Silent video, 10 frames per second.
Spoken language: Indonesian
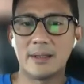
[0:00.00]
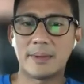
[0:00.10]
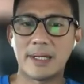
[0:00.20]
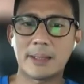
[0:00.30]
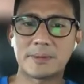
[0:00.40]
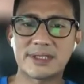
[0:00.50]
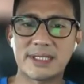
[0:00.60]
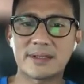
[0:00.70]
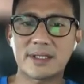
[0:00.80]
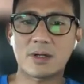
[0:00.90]
Para
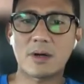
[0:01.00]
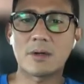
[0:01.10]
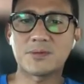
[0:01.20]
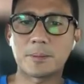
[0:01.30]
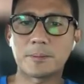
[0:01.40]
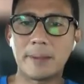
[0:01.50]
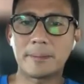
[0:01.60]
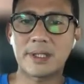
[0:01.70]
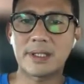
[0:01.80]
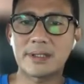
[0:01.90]
presenter call for
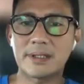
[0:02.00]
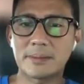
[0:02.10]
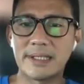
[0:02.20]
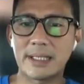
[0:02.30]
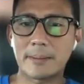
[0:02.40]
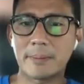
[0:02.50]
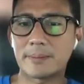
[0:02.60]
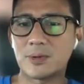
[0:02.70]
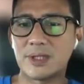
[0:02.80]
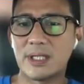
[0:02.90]
paper sebanyak
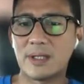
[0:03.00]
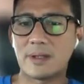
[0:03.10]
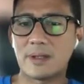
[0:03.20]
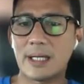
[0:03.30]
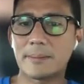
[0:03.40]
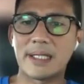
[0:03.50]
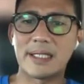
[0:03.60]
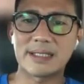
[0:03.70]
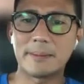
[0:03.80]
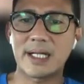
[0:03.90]
43 orang pada
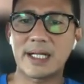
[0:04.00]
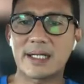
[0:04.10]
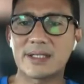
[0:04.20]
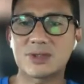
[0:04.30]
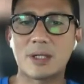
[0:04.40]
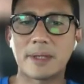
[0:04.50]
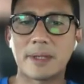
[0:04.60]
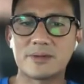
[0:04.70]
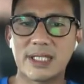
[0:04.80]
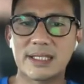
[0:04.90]
seminar nasional
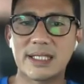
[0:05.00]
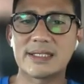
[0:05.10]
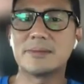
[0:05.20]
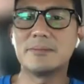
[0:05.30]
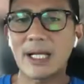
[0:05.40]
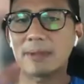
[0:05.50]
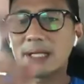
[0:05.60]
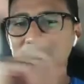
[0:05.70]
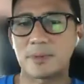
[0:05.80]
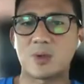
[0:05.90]
pariwisata dan 19
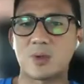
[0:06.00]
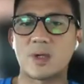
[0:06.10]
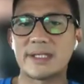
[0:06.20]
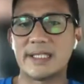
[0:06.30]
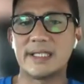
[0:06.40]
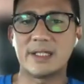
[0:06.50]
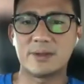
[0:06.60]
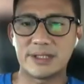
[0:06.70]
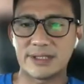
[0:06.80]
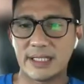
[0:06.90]
perguruan tinggi di
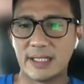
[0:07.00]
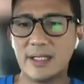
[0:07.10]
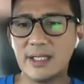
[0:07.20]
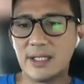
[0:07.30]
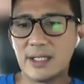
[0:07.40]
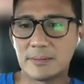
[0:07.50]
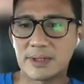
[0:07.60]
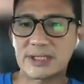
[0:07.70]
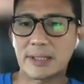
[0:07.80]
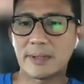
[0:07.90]
Indonesia
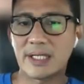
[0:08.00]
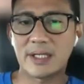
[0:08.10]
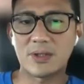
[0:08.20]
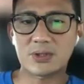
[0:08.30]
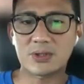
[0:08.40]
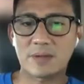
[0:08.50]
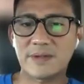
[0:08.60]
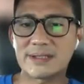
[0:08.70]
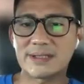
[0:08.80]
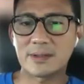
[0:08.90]
bersama dengan Dr.
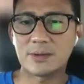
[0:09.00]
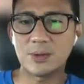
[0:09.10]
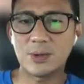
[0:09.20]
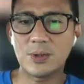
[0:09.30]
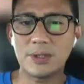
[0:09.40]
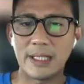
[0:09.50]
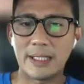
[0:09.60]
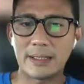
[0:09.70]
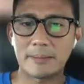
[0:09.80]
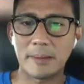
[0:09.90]
Franz Teguh
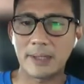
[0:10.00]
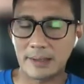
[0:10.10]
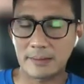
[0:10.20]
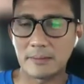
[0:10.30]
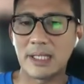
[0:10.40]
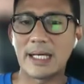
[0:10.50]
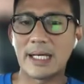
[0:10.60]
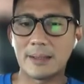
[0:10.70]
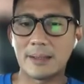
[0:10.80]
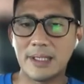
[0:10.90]
yang memang
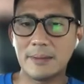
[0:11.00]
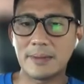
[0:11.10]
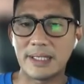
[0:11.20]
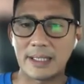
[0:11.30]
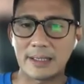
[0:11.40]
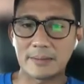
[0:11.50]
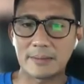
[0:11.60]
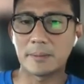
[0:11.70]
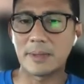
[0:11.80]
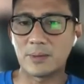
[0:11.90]
mendalami bidang
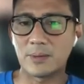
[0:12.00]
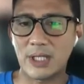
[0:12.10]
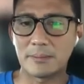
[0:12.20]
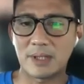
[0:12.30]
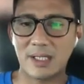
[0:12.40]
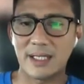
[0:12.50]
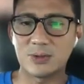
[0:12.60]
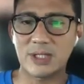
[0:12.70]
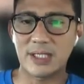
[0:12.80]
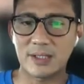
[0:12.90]
pembangunan
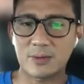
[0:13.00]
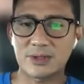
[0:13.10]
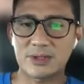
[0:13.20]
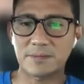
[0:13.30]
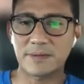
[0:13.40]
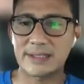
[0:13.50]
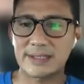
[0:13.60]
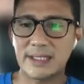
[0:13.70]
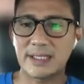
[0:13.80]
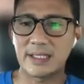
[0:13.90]
berkelanjutan dan
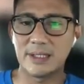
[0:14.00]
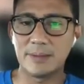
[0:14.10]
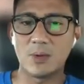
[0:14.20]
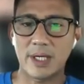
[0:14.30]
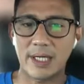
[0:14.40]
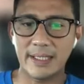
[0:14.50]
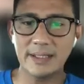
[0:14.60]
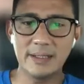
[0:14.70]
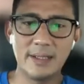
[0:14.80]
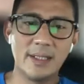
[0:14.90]
konservasi dan Ibu
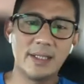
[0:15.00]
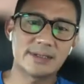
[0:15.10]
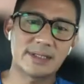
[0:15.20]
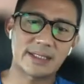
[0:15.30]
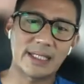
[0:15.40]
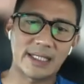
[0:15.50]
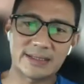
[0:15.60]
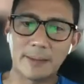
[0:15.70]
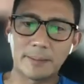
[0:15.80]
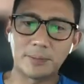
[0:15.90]
Oneng,
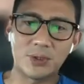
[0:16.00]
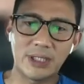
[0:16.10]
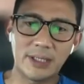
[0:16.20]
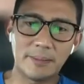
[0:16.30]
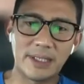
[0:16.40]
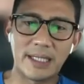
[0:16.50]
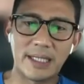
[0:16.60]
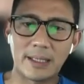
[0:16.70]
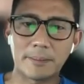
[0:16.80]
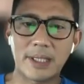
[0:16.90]
Sekretaris Deputi
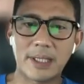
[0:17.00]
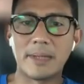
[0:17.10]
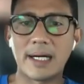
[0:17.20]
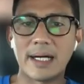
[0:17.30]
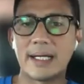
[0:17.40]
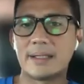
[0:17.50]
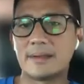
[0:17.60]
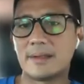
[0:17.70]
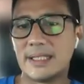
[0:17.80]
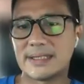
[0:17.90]
Bidang
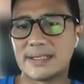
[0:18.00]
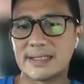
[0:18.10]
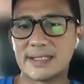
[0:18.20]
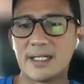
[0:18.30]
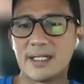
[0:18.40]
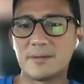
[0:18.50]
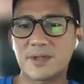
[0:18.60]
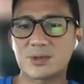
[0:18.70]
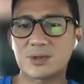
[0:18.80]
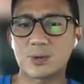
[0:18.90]
Pengembangan Destinasi dan
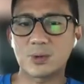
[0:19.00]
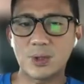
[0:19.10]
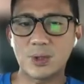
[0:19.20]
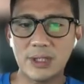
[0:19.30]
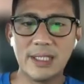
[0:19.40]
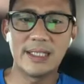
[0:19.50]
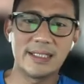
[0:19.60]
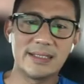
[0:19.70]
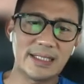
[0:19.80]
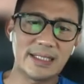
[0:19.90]
Infrastruktur,
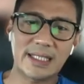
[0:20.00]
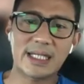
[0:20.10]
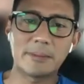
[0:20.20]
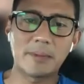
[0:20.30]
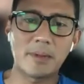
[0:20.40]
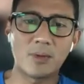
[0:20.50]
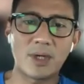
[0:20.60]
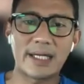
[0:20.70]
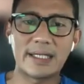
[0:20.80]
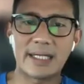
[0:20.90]
izinkan kami
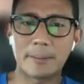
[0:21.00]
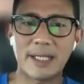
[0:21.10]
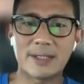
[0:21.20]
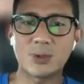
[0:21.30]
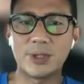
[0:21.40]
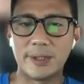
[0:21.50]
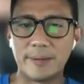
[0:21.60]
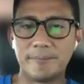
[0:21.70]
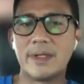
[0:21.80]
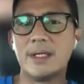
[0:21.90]
memulai dengan
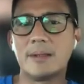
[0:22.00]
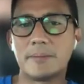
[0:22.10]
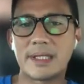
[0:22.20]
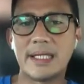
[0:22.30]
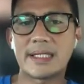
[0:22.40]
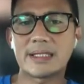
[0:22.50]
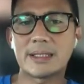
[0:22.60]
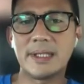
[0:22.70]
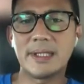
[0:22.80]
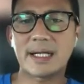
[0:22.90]
pantun. Pergi ke
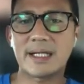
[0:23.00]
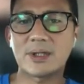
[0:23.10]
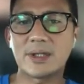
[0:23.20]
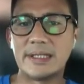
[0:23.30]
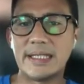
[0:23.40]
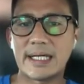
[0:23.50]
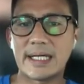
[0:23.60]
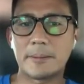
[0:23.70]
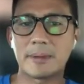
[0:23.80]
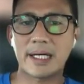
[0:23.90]
tebing keraton di
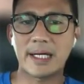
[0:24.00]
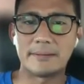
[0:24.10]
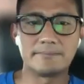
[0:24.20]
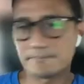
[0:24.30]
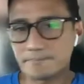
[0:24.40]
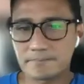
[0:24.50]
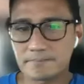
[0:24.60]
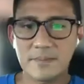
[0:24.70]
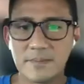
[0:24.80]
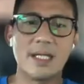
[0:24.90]
akhir pekan.
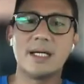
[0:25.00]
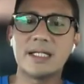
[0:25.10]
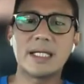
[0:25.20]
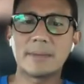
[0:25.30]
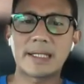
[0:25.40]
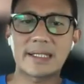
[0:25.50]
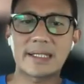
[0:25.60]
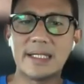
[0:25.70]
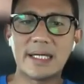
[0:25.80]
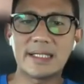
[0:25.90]

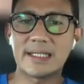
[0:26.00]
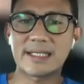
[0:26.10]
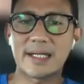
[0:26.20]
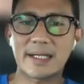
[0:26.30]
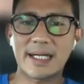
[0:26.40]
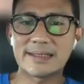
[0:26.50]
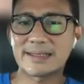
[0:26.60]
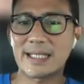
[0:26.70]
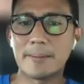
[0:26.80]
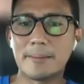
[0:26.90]
Nikmatnya indahnya sunrise
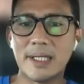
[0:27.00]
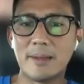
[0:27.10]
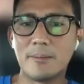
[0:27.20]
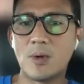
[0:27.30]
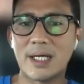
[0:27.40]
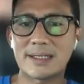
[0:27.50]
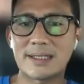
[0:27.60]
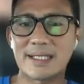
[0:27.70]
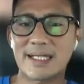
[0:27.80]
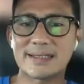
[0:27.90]
sambil buat
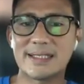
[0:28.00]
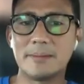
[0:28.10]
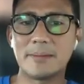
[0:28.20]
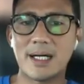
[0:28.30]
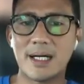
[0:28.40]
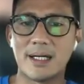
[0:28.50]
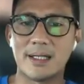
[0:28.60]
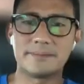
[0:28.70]
terkesima.